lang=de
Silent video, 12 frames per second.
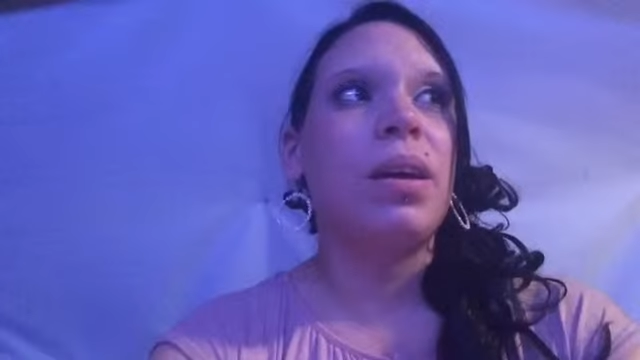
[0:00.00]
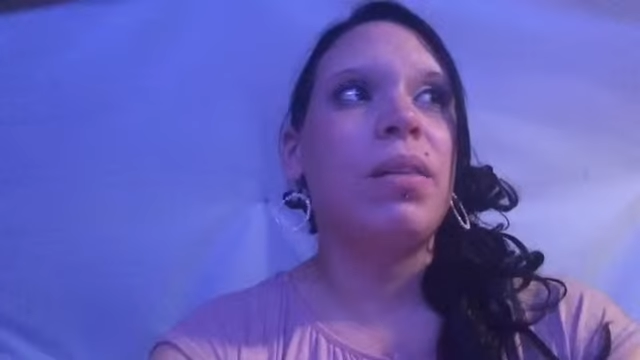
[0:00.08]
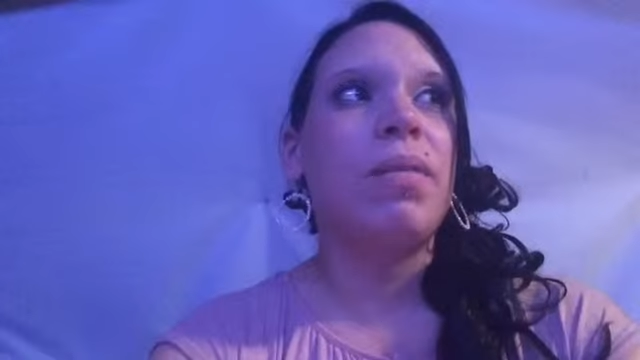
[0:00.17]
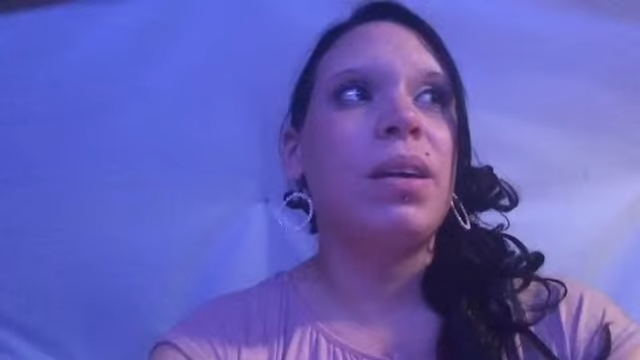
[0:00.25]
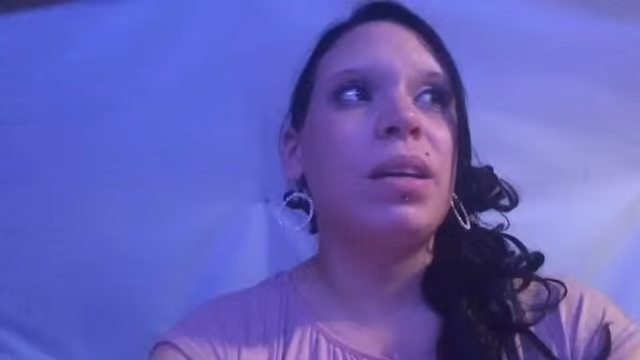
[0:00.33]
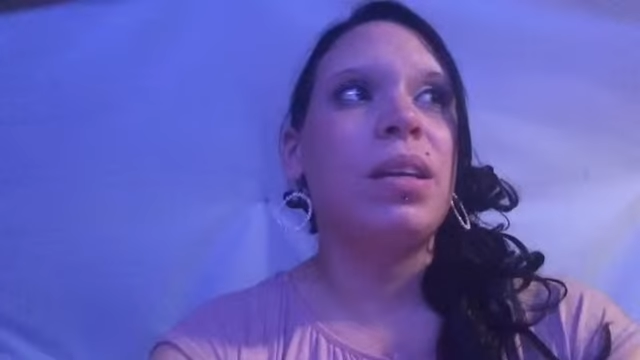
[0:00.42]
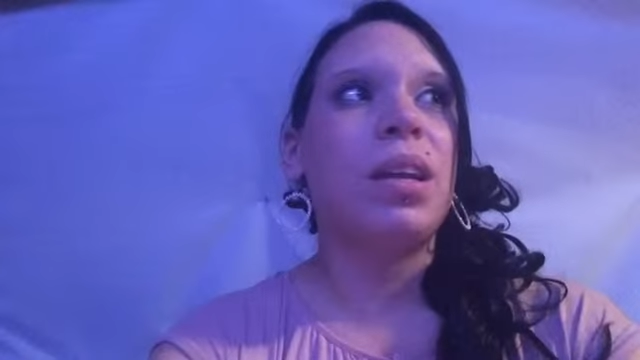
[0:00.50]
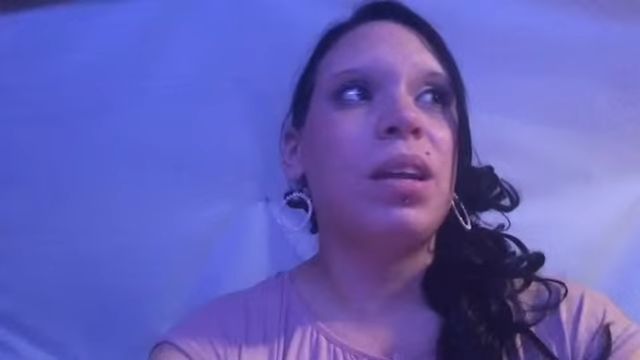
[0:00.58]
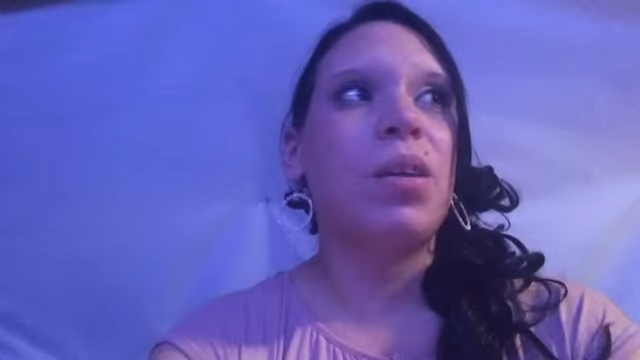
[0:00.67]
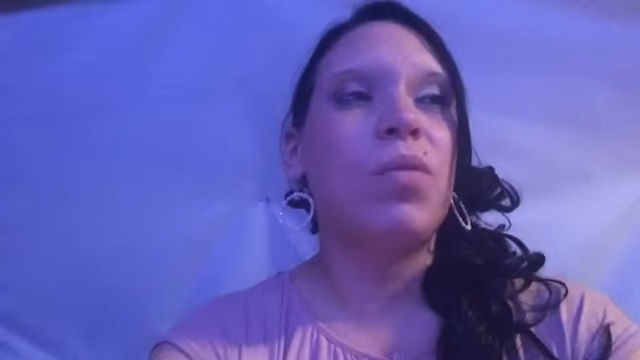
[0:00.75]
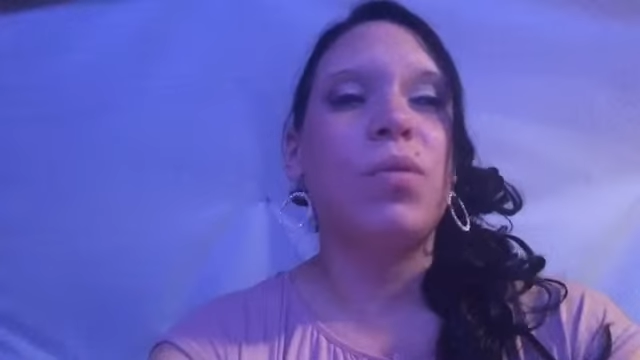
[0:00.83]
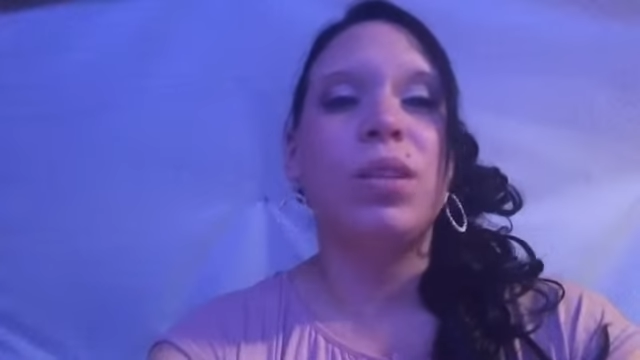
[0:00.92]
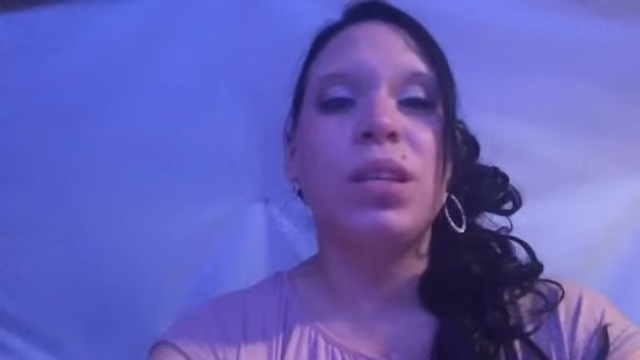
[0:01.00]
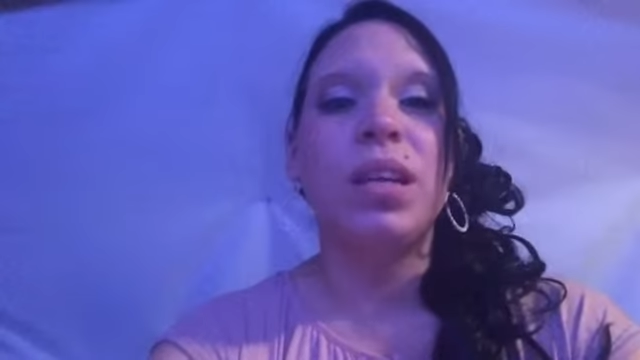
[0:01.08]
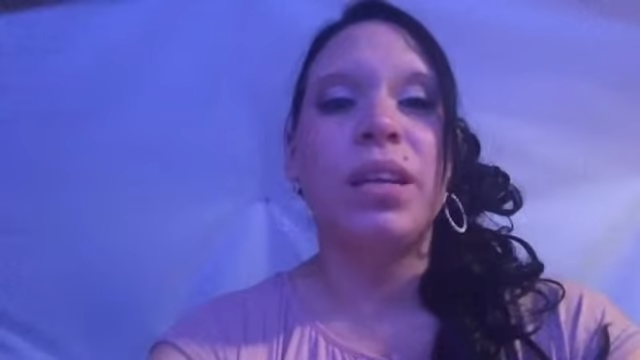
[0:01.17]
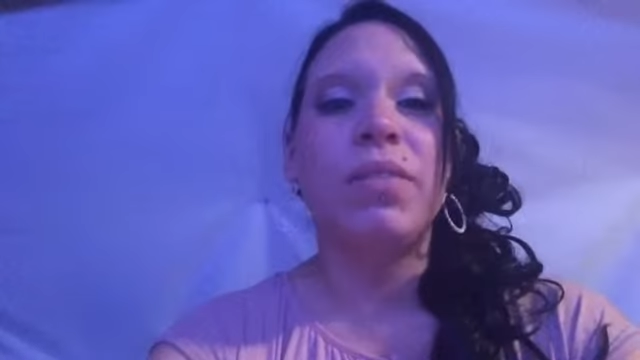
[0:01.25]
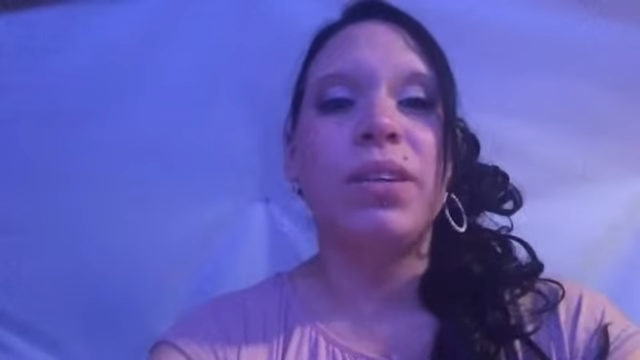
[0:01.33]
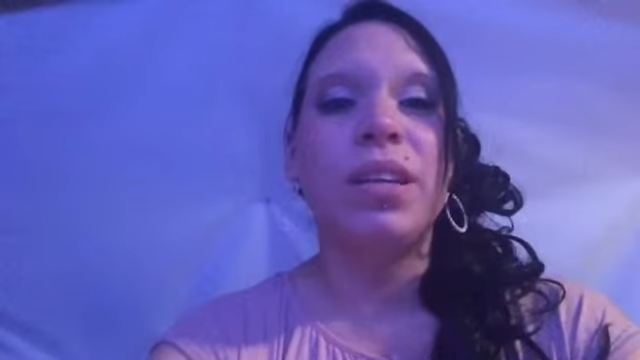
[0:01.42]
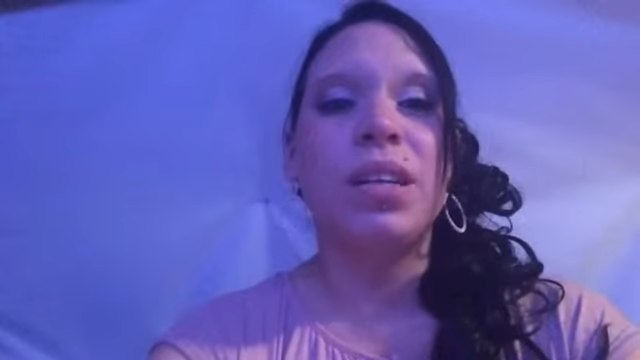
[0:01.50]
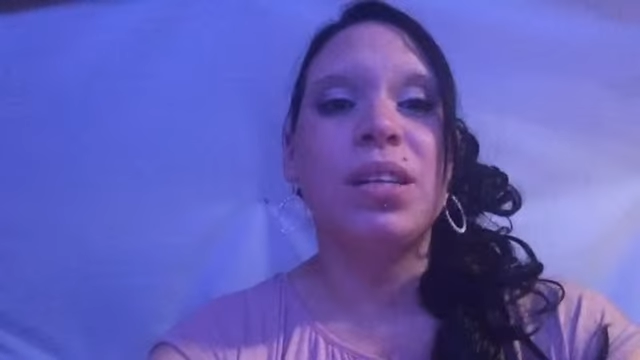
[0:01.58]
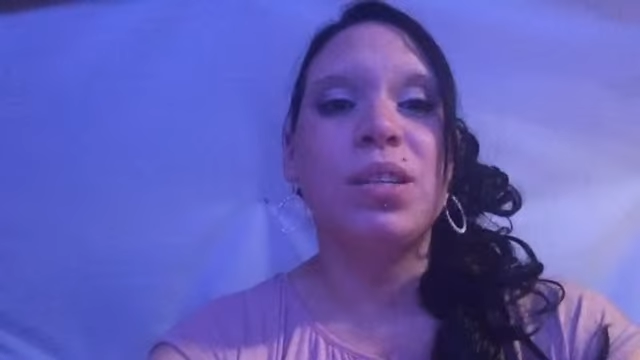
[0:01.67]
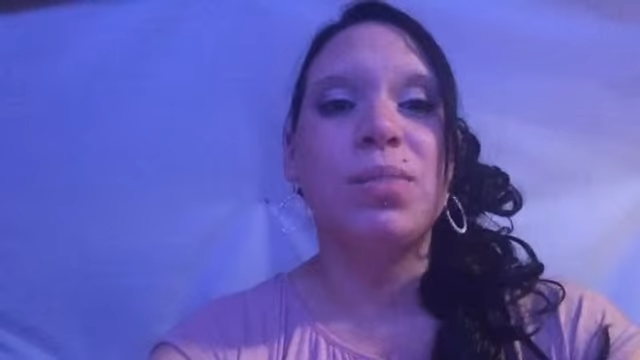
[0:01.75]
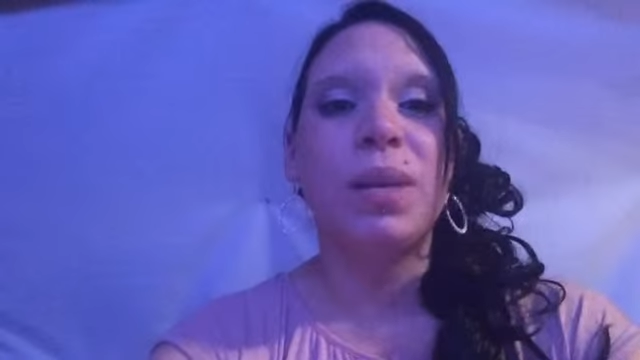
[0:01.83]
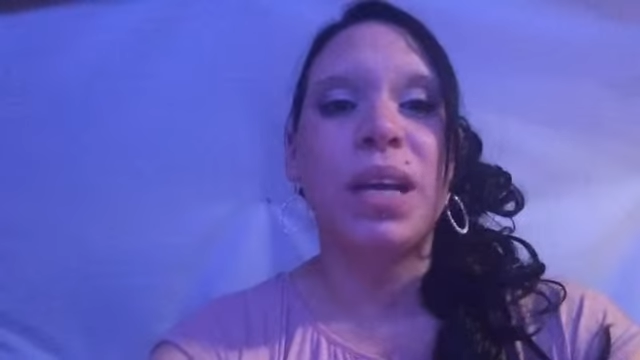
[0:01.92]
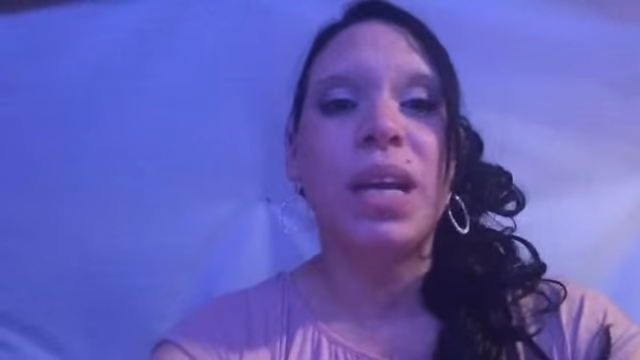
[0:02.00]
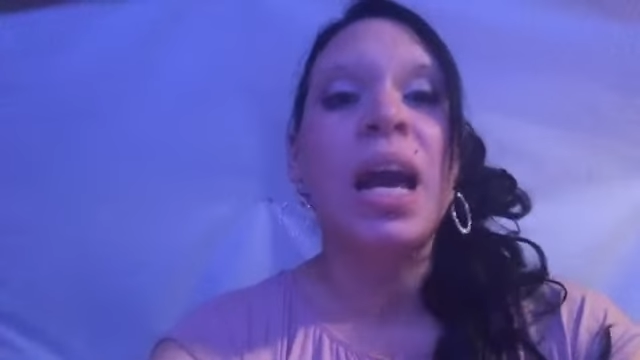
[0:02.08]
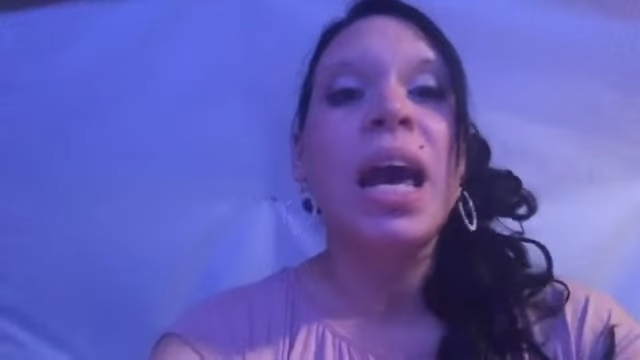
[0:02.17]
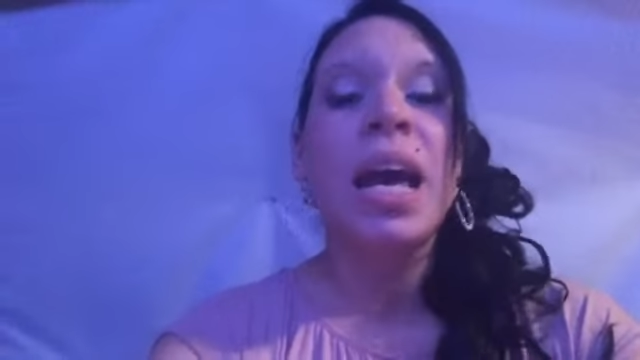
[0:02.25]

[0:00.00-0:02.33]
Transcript: er wacht gerade auf und er fängt an zu meckern.